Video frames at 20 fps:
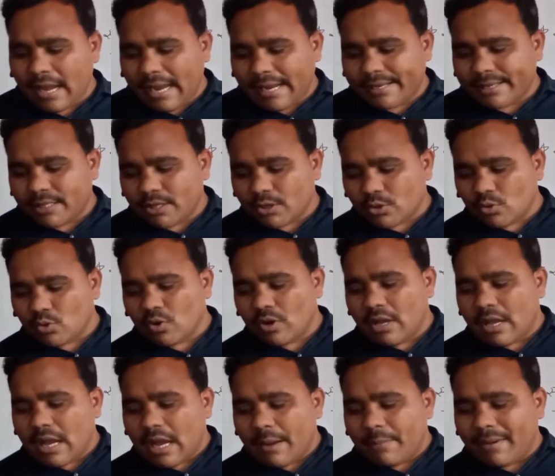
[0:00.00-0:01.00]
आगे देखो
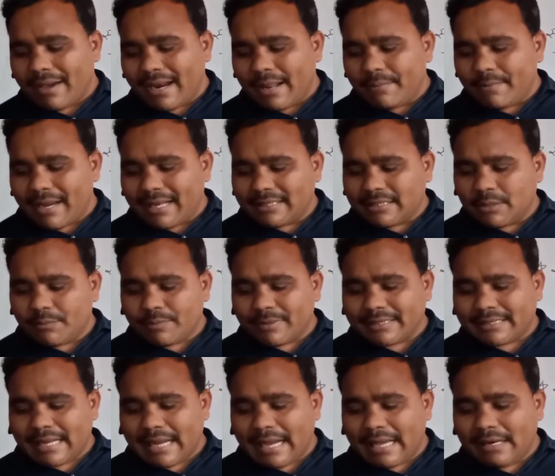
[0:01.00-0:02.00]
हमारा
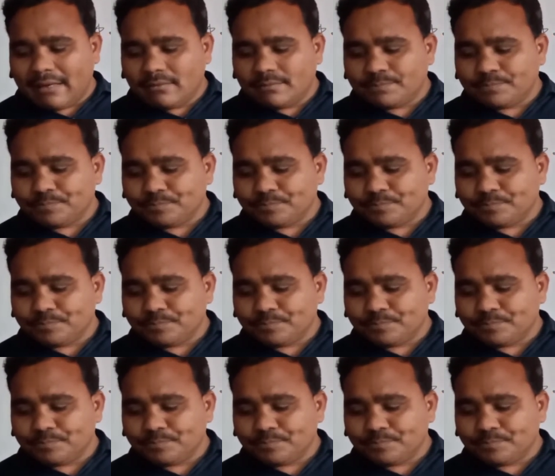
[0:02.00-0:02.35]
महाजनपद काल